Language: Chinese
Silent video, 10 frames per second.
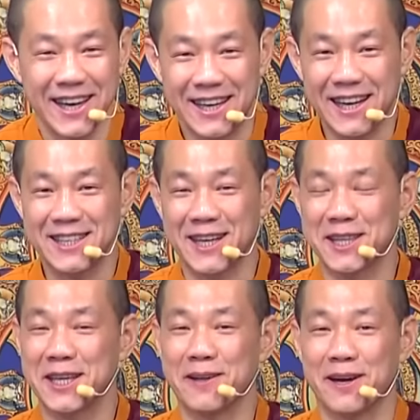让这个
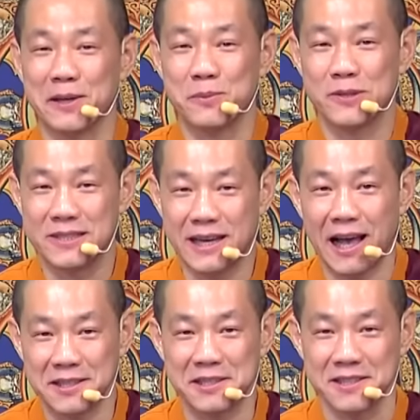电脑屏幕
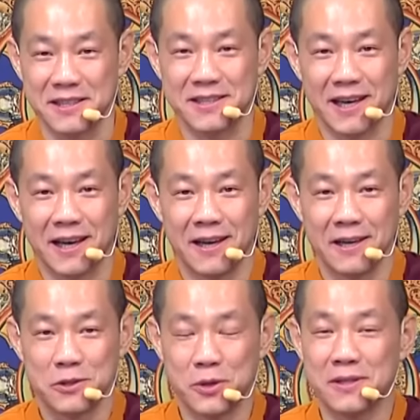加持一下。
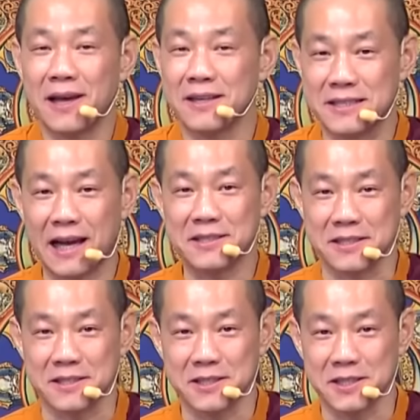最大的加
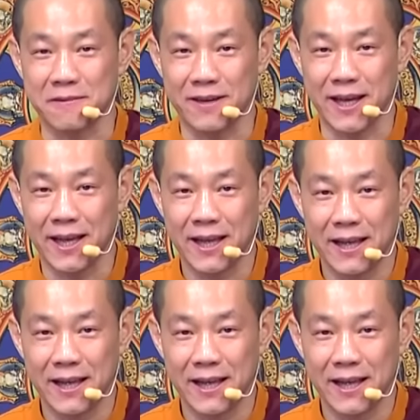持是什么呢？